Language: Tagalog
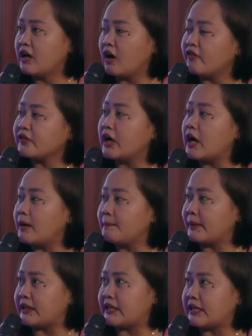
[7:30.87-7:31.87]
of the
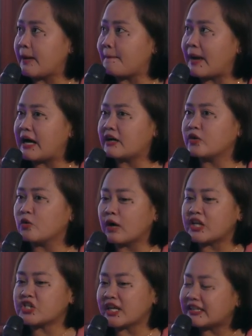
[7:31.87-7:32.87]
company kapag yung
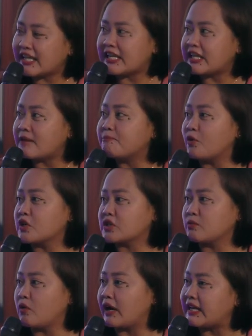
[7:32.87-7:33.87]
agenda na ng boss
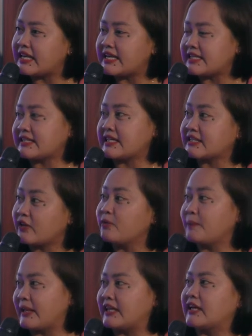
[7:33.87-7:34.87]
mo ay lihis na sa
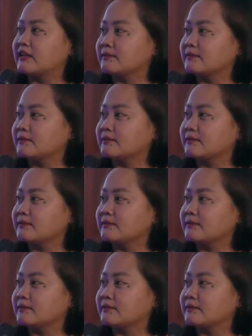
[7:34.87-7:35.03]
kumpanya.